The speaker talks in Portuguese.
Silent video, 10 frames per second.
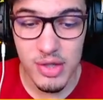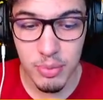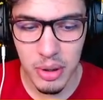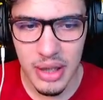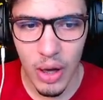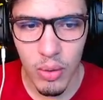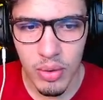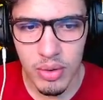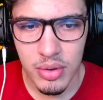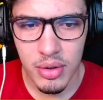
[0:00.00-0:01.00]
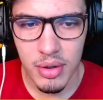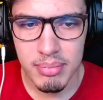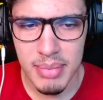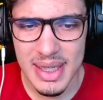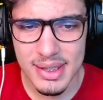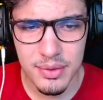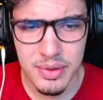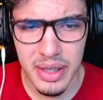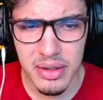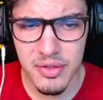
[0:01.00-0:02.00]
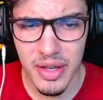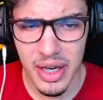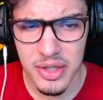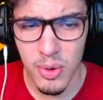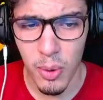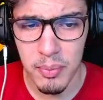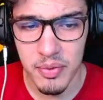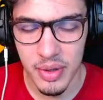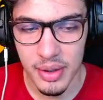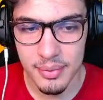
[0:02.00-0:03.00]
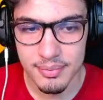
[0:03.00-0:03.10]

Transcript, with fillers: um portal. Mas de um jeito diferente, óbvio, né?